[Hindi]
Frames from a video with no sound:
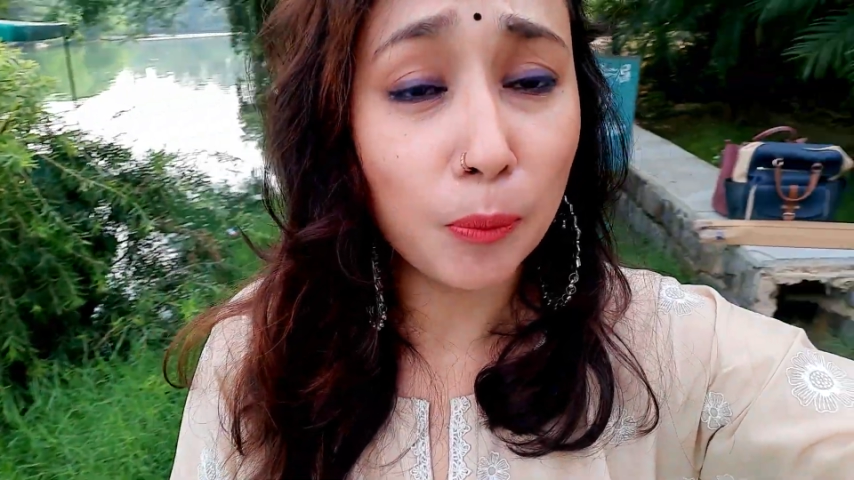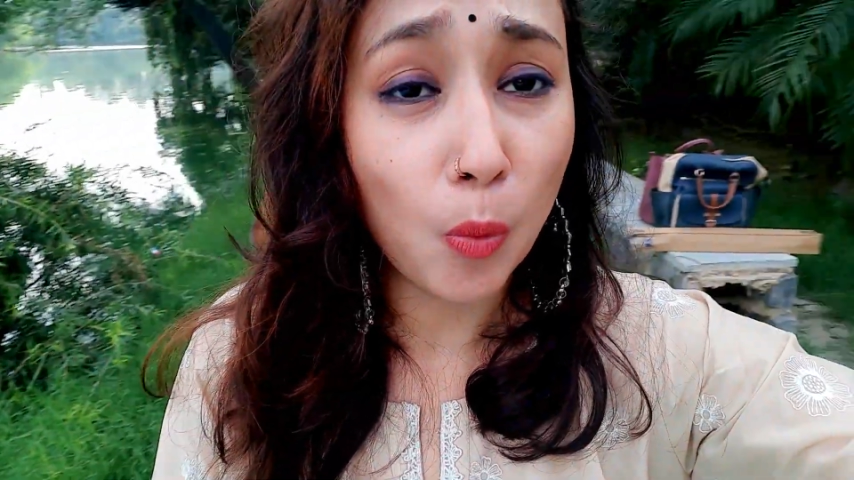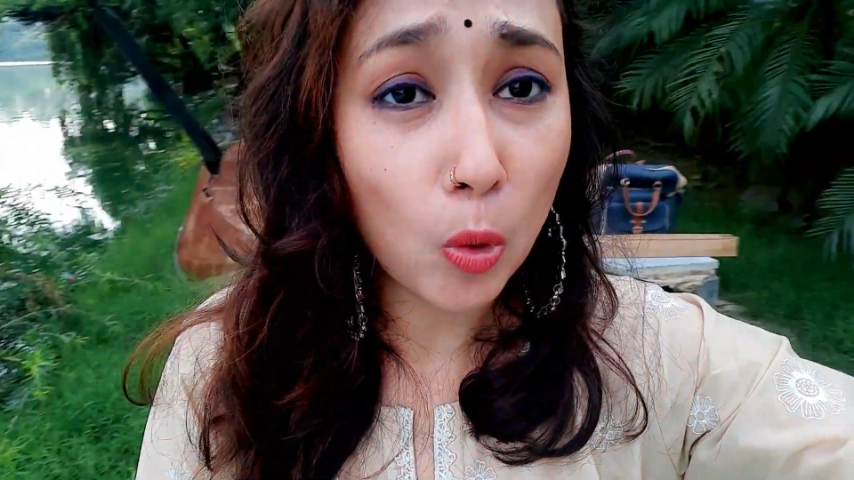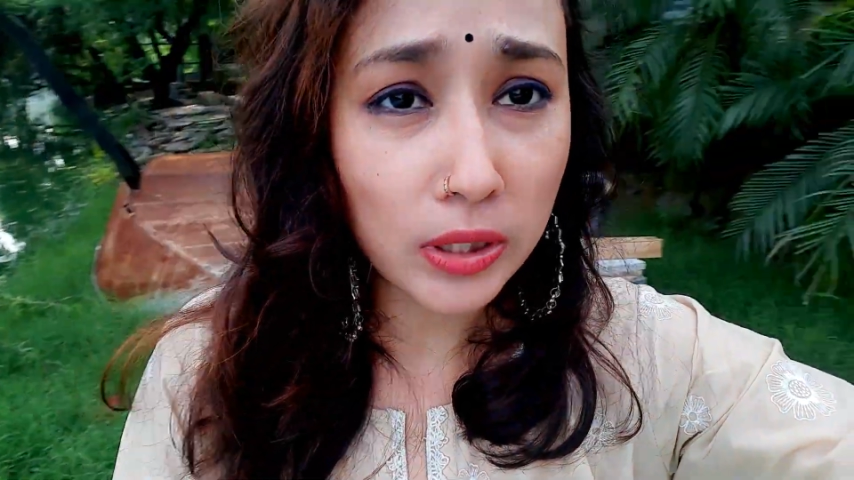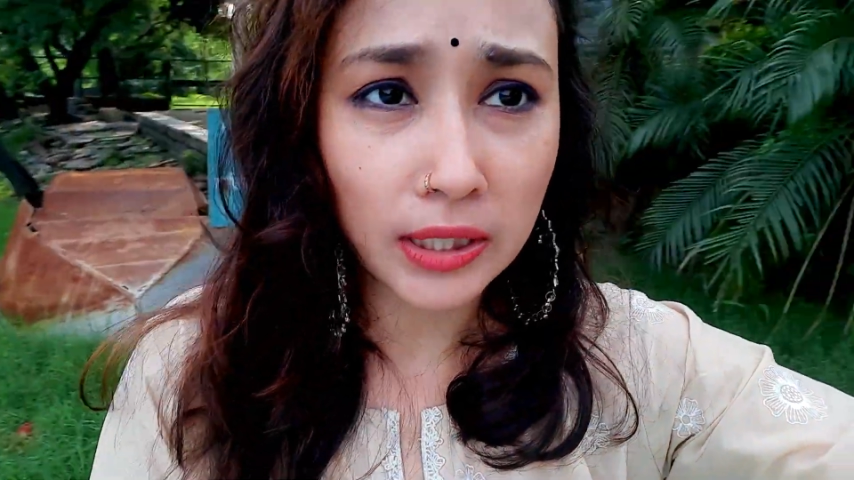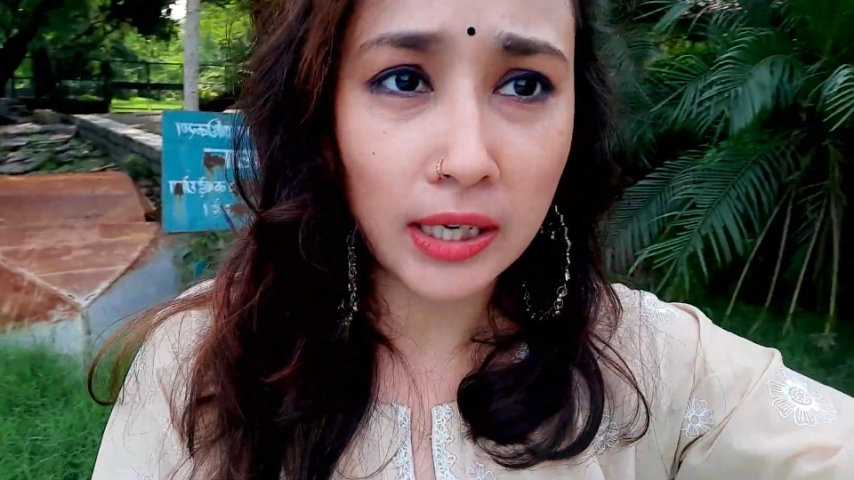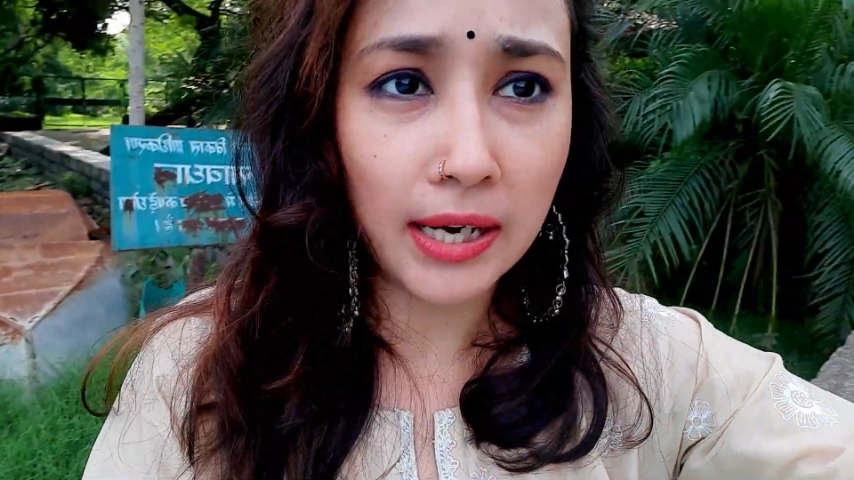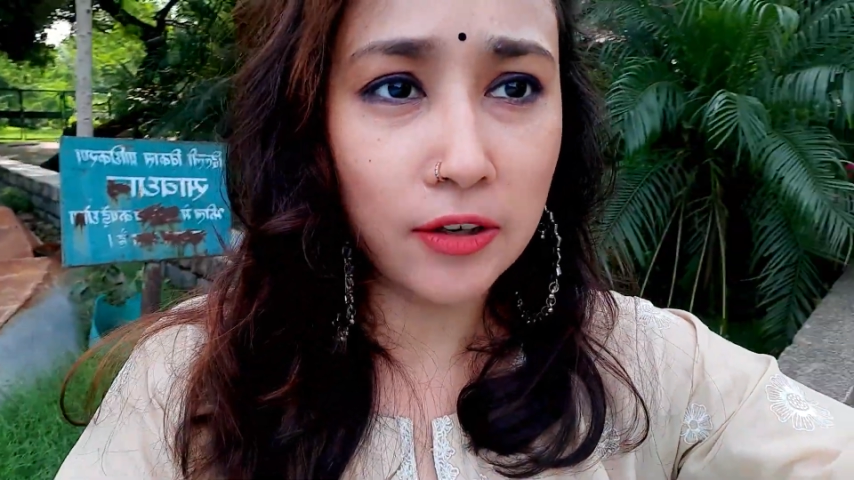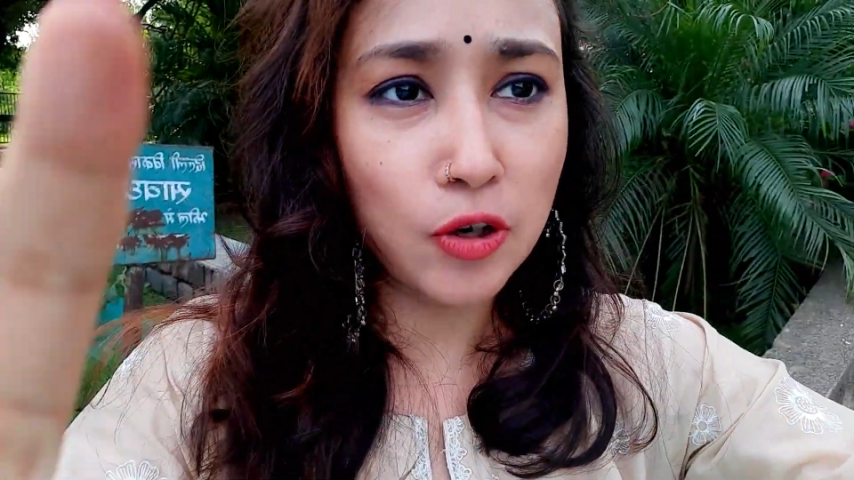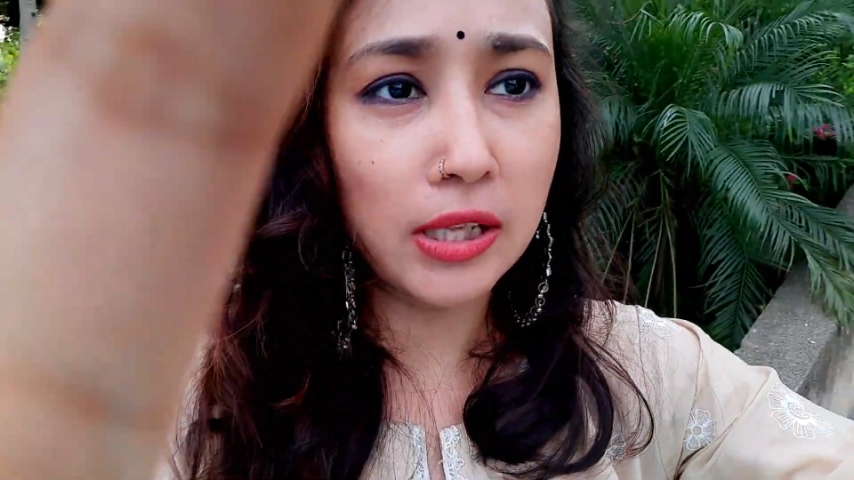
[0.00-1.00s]
बोटिंग
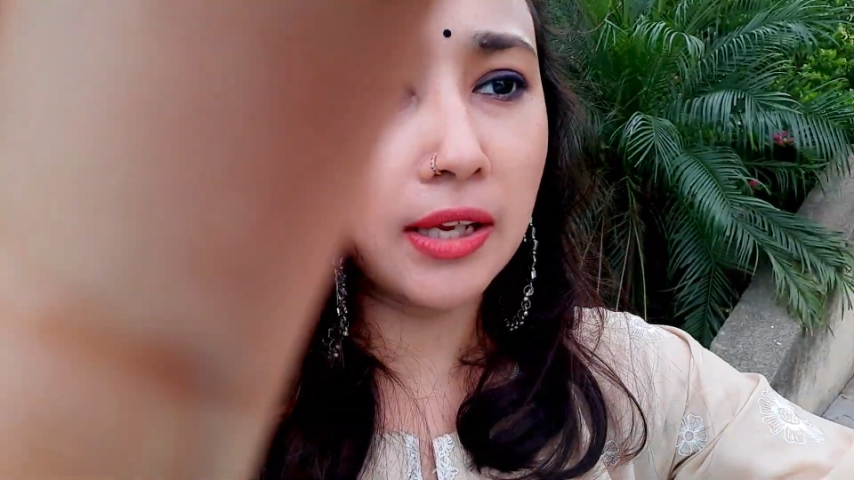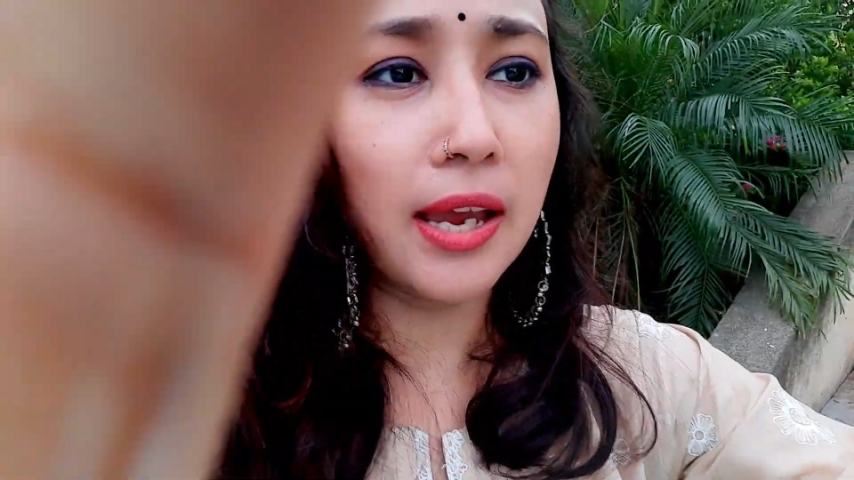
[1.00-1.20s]
करना चाहते